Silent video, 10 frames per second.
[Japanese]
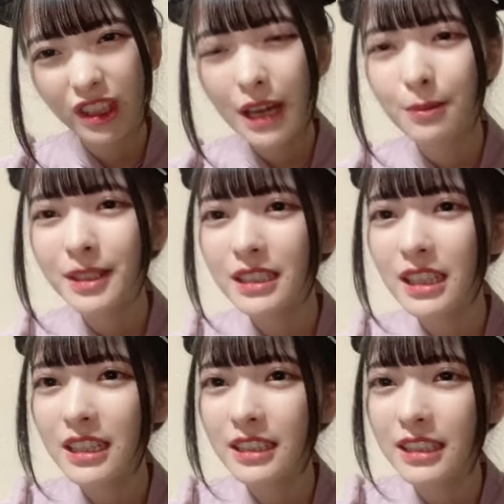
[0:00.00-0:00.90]
上
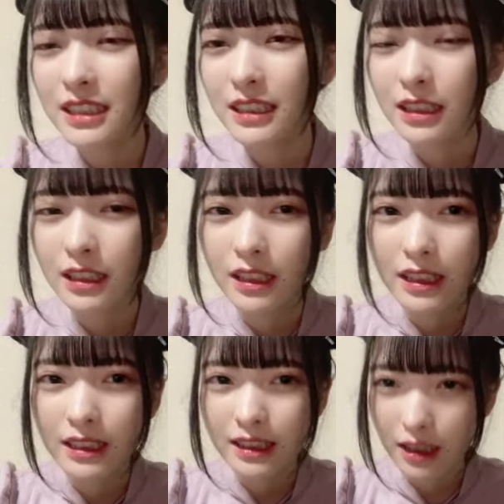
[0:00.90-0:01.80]
白石
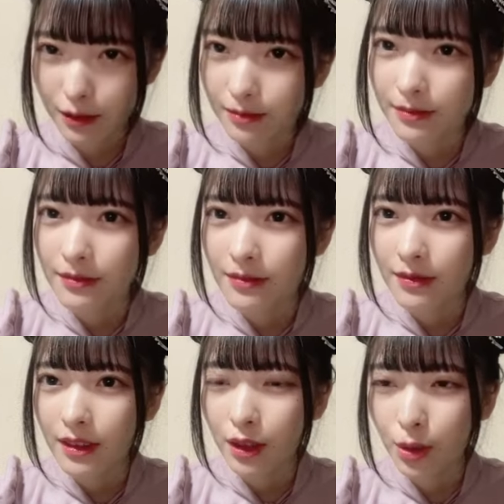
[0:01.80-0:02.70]
さん
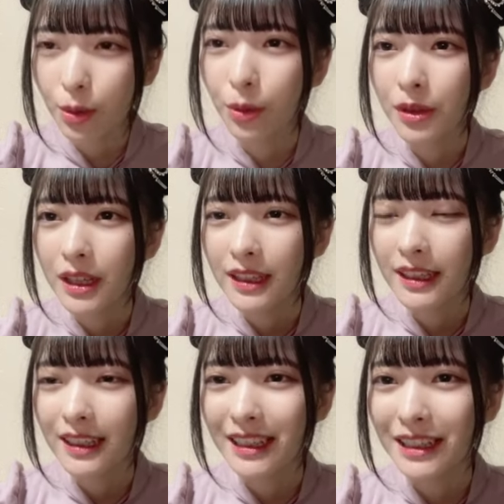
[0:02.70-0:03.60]
と
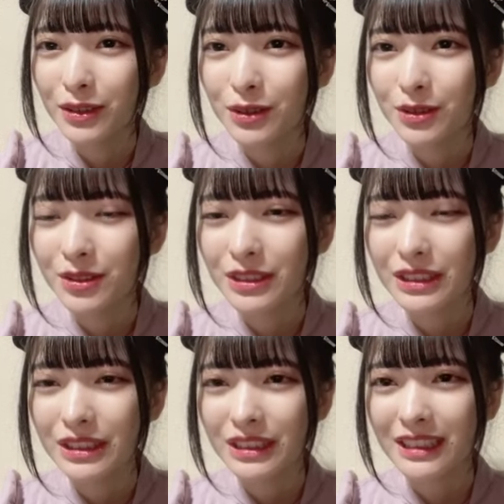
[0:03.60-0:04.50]
あの
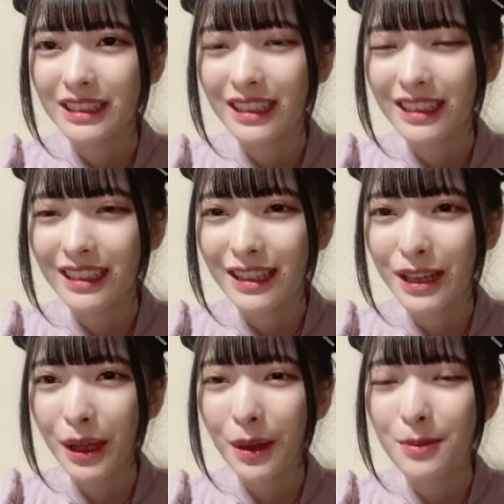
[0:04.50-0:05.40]

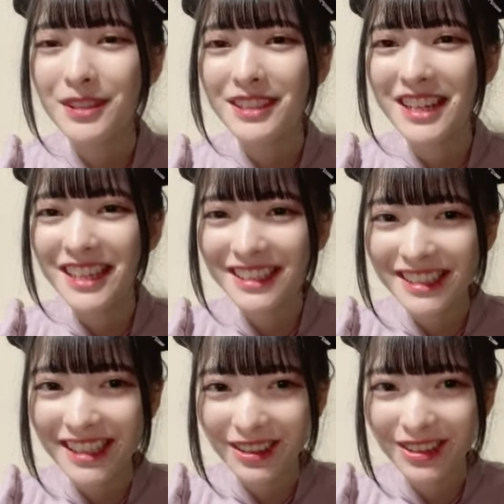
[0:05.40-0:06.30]
上白石
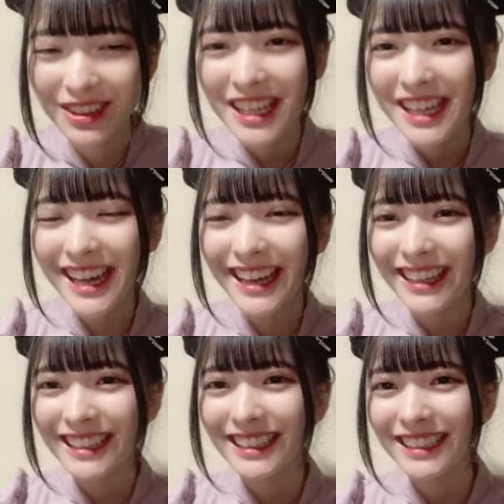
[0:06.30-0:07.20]
さんとあ
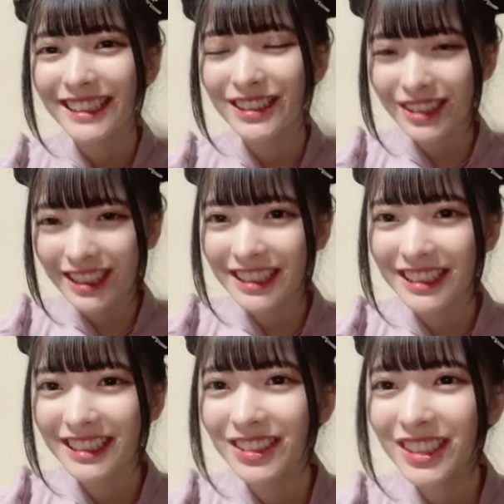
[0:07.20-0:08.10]
ゆき
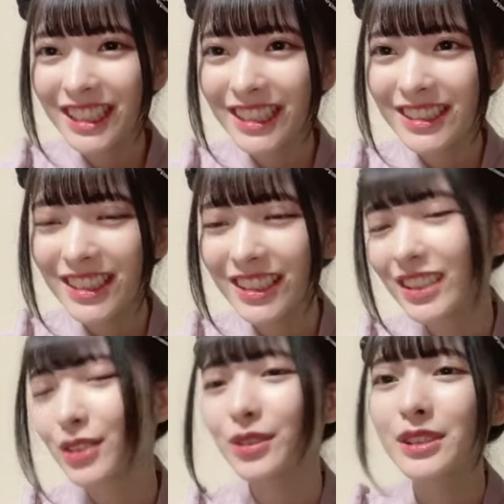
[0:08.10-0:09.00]
ゆきたけさんあり
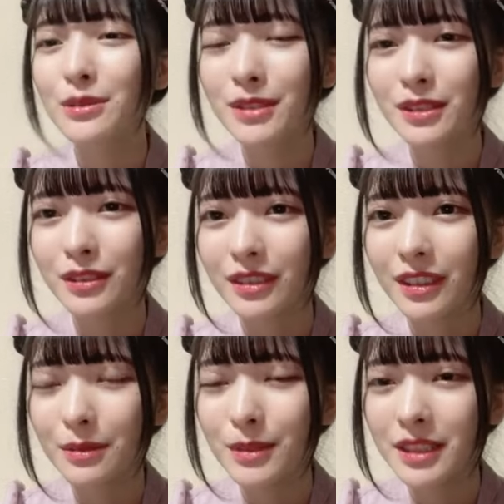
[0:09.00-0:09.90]
がとうございます
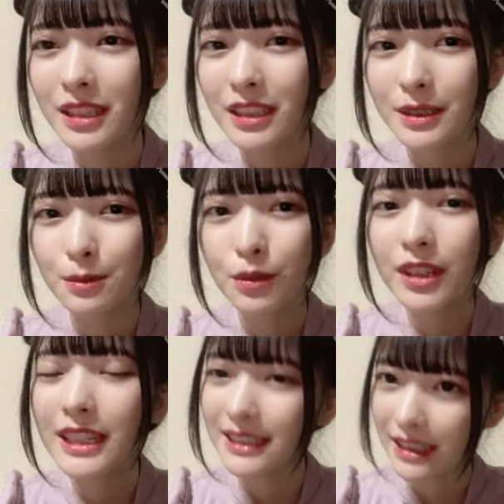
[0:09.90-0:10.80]
上白石萌
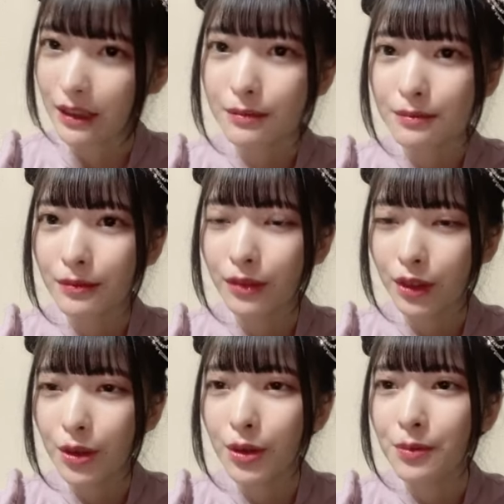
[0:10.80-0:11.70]
音さん
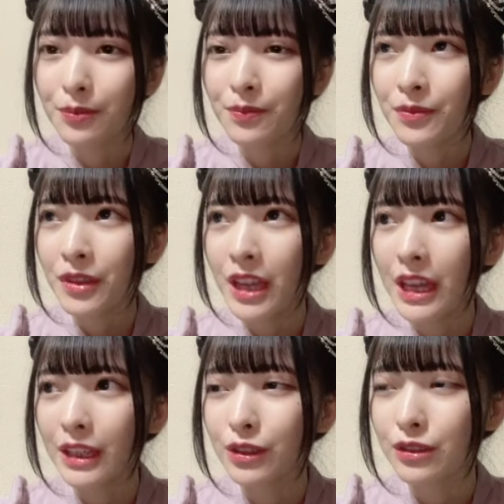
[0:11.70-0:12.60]
の
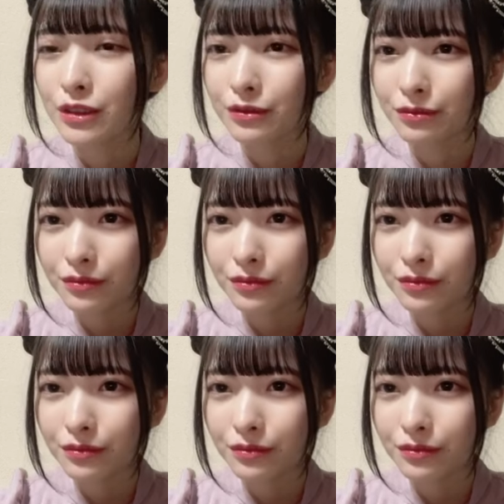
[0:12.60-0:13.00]
あの